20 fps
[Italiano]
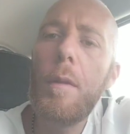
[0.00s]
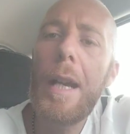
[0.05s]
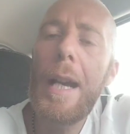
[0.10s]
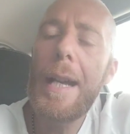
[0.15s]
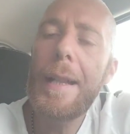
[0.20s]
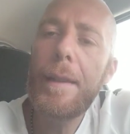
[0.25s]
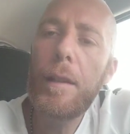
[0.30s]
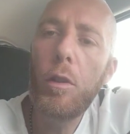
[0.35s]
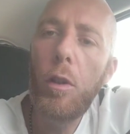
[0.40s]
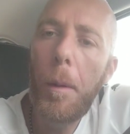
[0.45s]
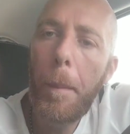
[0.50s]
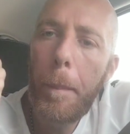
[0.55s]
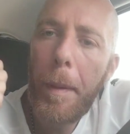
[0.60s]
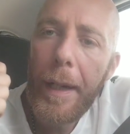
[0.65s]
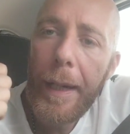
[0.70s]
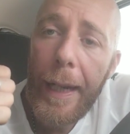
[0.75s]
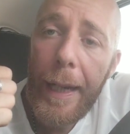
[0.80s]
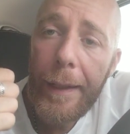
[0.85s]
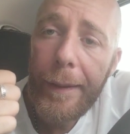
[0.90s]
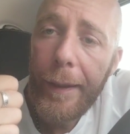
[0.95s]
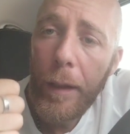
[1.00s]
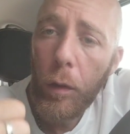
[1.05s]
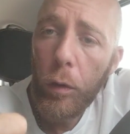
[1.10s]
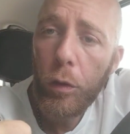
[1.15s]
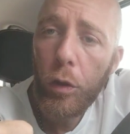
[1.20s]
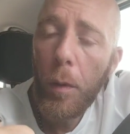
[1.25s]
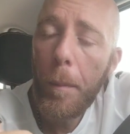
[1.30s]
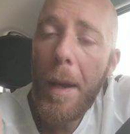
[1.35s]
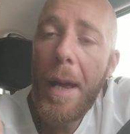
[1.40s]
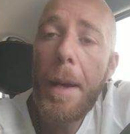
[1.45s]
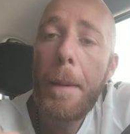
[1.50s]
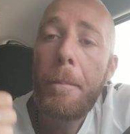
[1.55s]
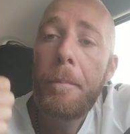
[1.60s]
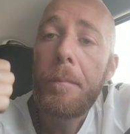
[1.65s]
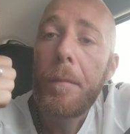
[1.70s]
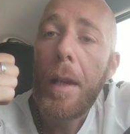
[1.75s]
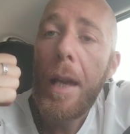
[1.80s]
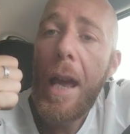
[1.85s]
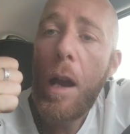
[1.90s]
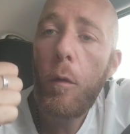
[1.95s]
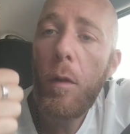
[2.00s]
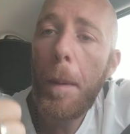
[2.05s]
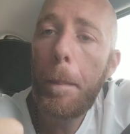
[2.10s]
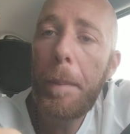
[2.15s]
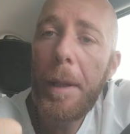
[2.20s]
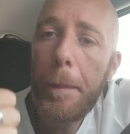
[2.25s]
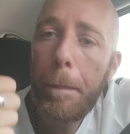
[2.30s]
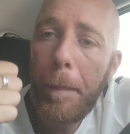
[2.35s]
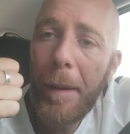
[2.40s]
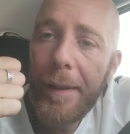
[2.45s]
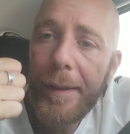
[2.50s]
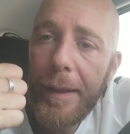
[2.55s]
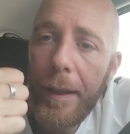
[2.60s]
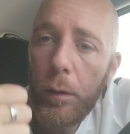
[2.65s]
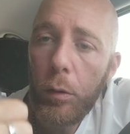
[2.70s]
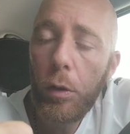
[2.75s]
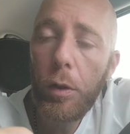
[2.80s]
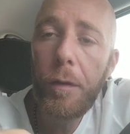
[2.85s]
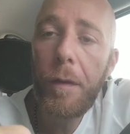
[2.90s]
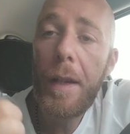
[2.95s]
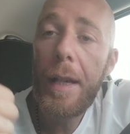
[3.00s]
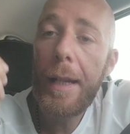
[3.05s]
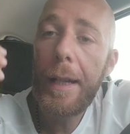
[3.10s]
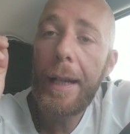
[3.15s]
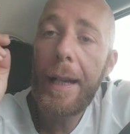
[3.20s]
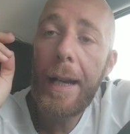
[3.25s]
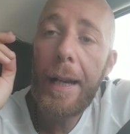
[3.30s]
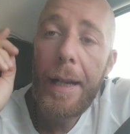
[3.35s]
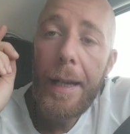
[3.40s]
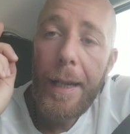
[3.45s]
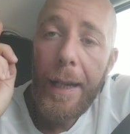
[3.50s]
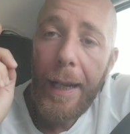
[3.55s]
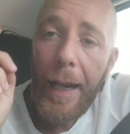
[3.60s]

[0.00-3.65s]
un cazzo, perché secondo me è una pippa stratosferica.